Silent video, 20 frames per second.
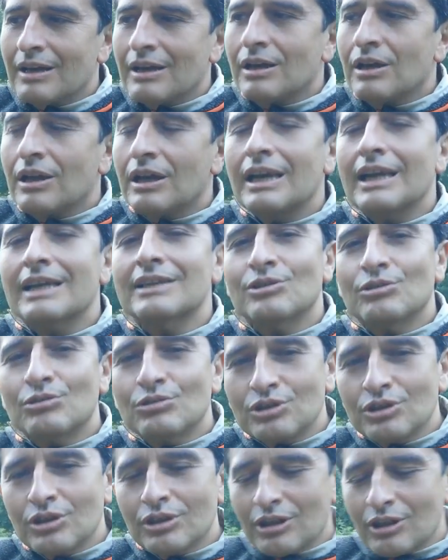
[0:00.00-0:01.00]
La
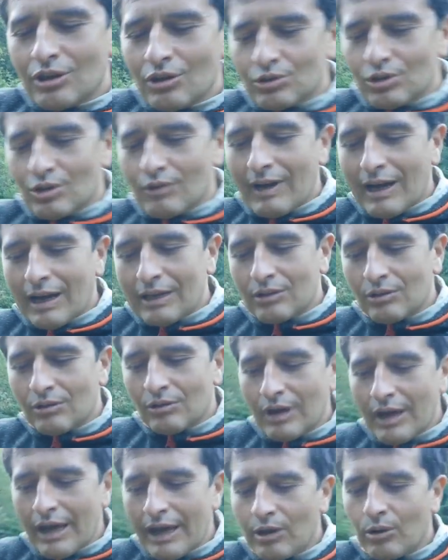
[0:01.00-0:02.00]
soluzione che ho trovato
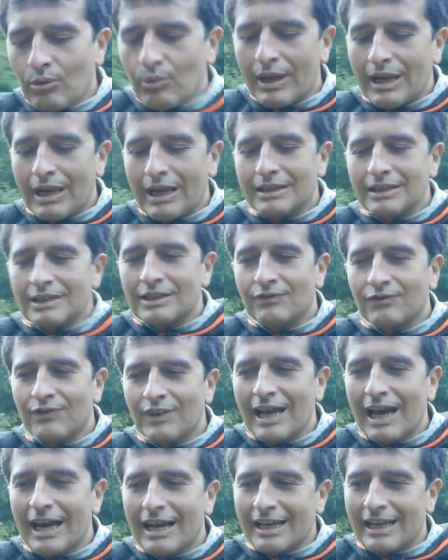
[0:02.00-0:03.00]
è quella di
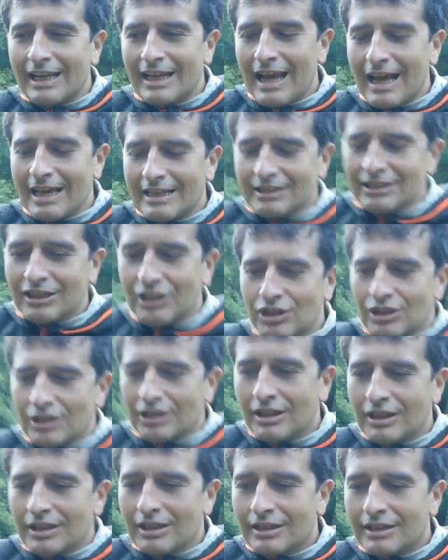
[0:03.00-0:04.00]
sfilare gli elastici
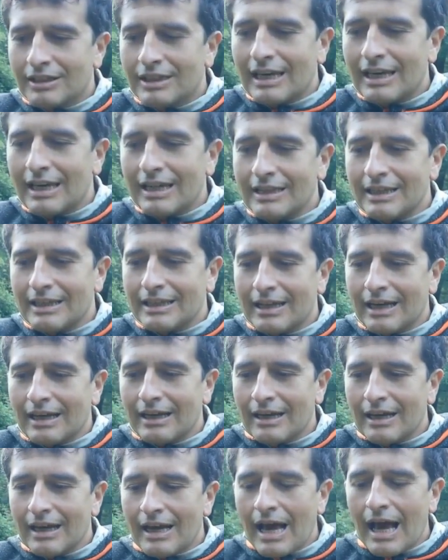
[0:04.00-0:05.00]
dalle dita,
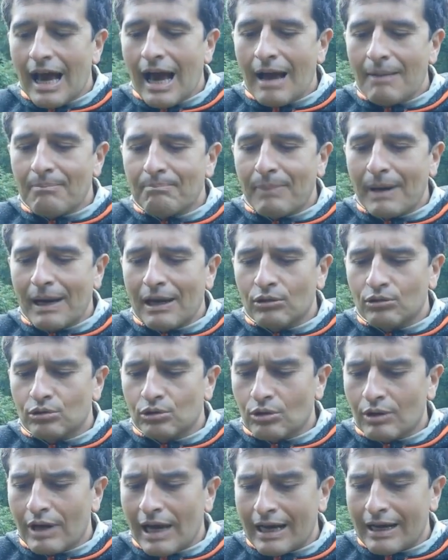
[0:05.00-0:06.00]

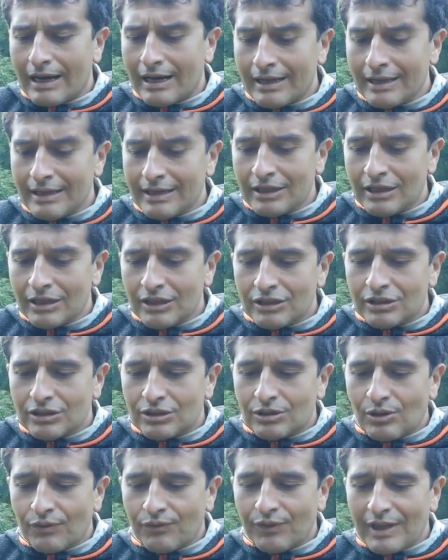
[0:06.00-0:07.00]
appallottolarli,
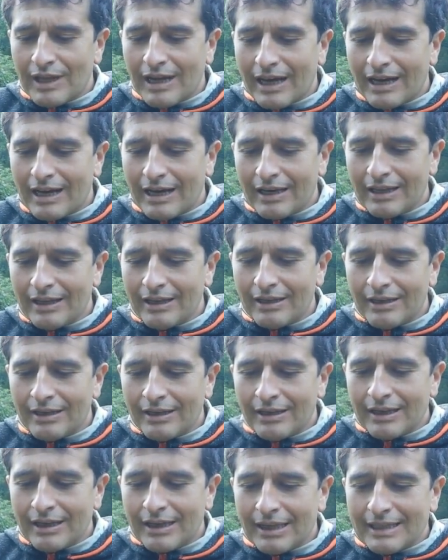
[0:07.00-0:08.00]
strofinarli
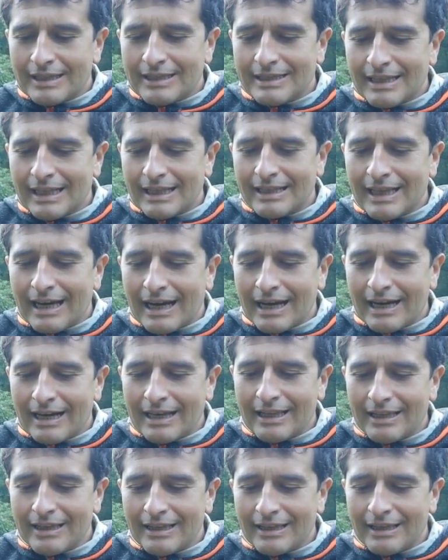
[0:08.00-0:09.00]
e saldarli
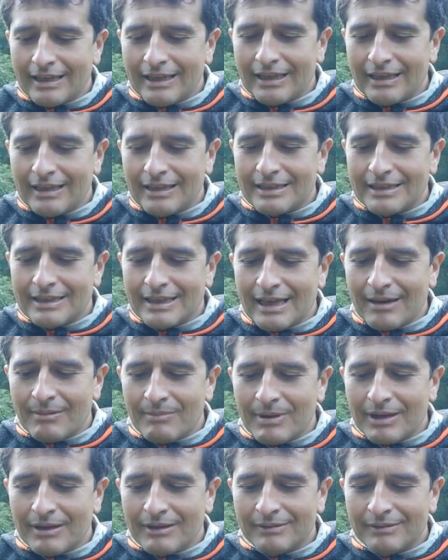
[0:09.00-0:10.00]
insieme.